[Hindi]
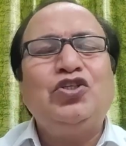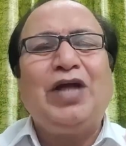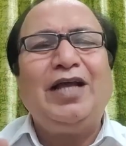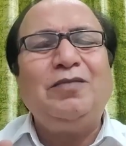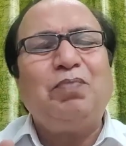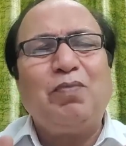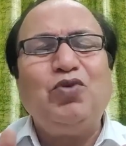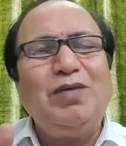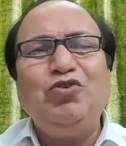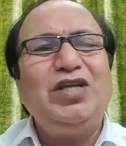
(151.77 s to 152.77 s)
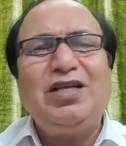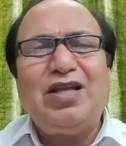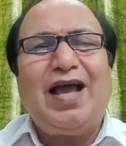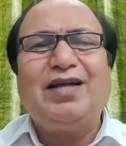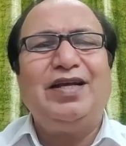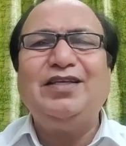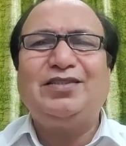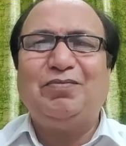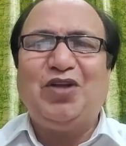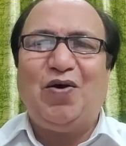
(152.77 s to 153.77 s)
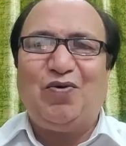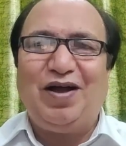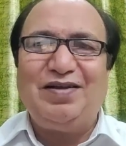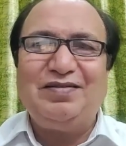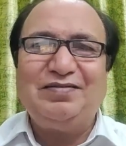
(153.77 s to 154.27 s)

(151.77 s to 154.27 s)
शायद प्रभु ने मुझे इस लायक नहीं समझा होगा